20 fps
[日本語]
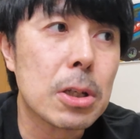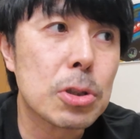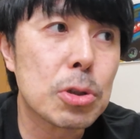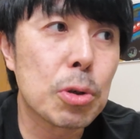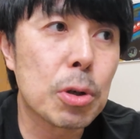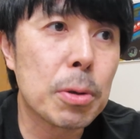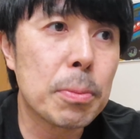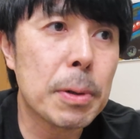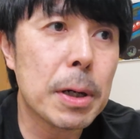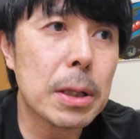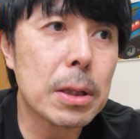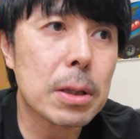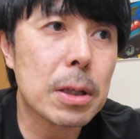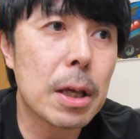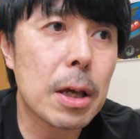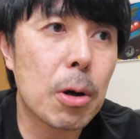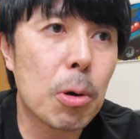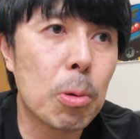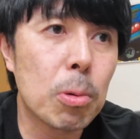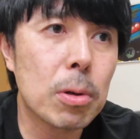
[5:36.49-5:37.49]
それもあっ
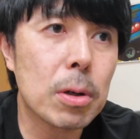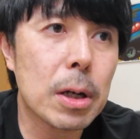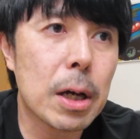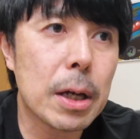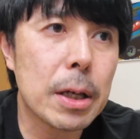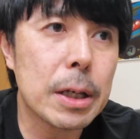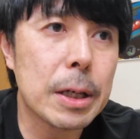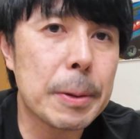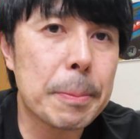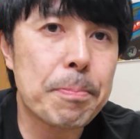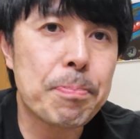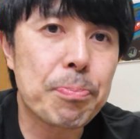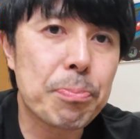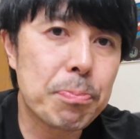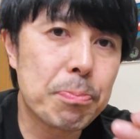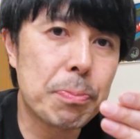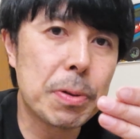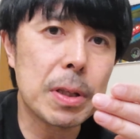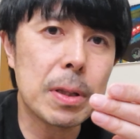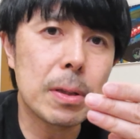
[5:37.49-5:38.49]
て本来
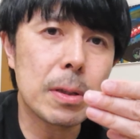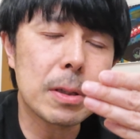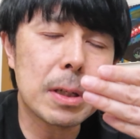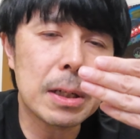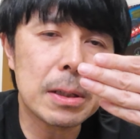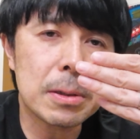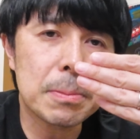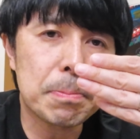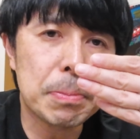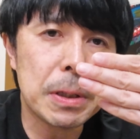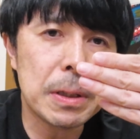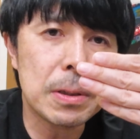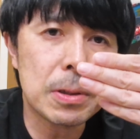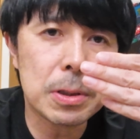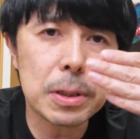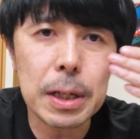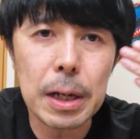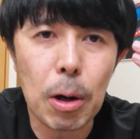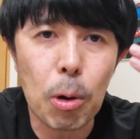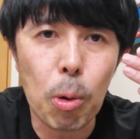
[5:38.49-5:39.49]
ピンが、
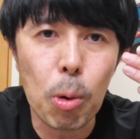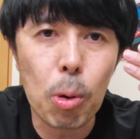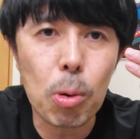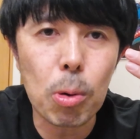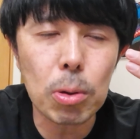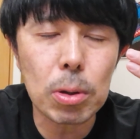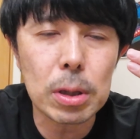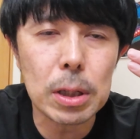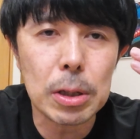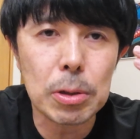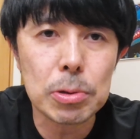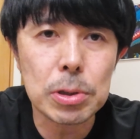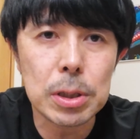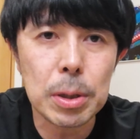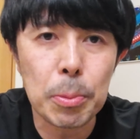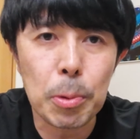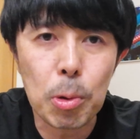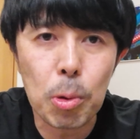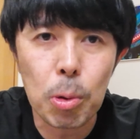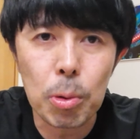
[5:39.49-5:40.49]
ピンズレが起こったとし
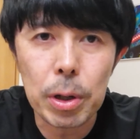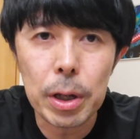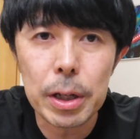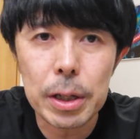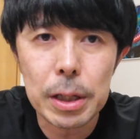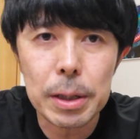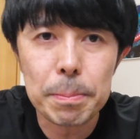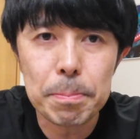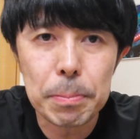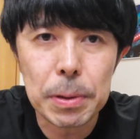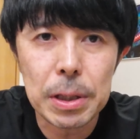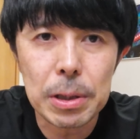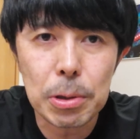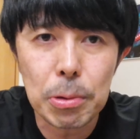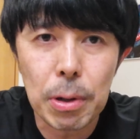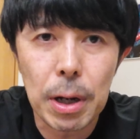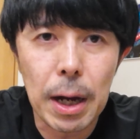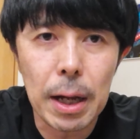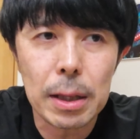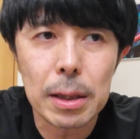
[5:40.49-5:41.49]
ても、この辺に
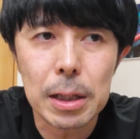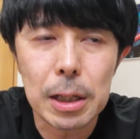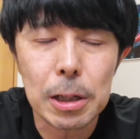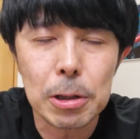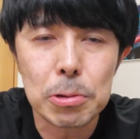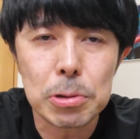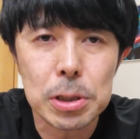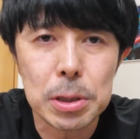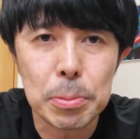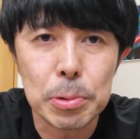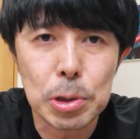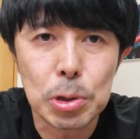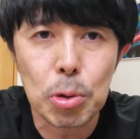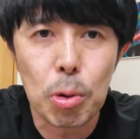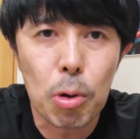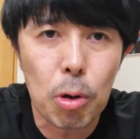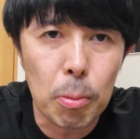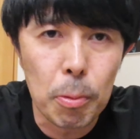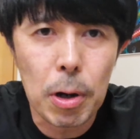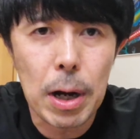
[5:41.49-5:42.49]
ピントが合ってたとしても、
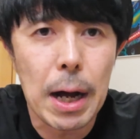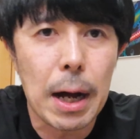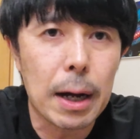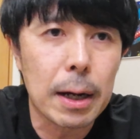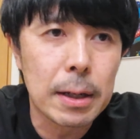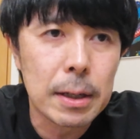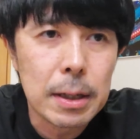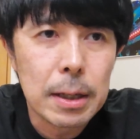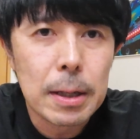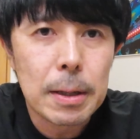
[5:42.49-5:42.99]
そこは